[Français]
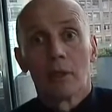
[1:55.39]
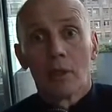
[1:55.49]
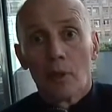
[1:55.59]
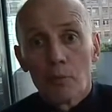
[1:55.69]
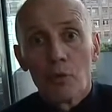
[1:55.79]

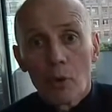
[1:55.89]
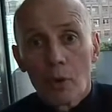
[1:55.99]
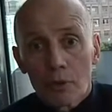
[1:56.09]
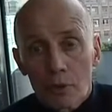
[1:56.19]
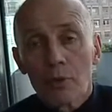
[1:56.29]
euh,
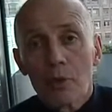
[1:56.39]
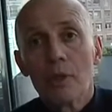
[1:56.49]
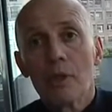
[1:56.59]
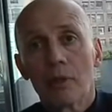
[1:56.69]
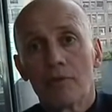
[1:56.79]
pour
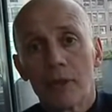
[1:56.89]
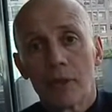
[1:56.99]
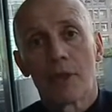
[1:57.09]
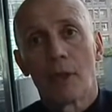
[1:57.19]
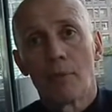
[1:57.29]
soutenir
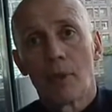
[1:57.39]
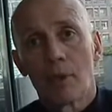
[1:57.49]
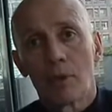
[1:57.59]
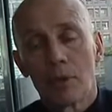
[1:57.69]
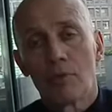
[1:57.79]
financièrement
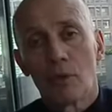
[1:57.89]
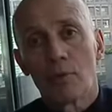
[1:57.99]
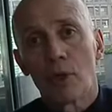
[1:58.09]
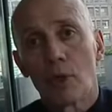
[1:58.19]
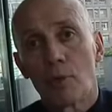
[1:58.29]
le
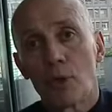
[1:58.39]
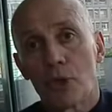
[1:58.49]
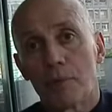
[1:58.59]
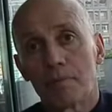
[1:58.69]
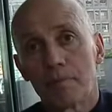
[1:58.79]
développement de leurs
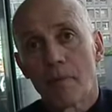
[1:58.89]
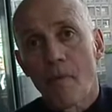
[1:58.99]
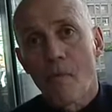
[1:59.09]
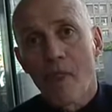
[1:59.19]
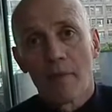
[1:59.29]
projets.
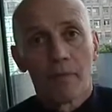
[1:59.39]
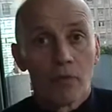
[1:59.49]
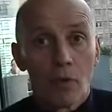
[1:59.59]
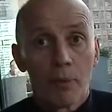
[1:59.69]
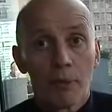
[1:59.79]

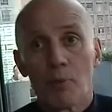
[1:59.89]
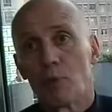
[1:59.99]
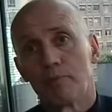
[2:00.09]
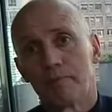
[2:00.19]
Voilà un petit peu.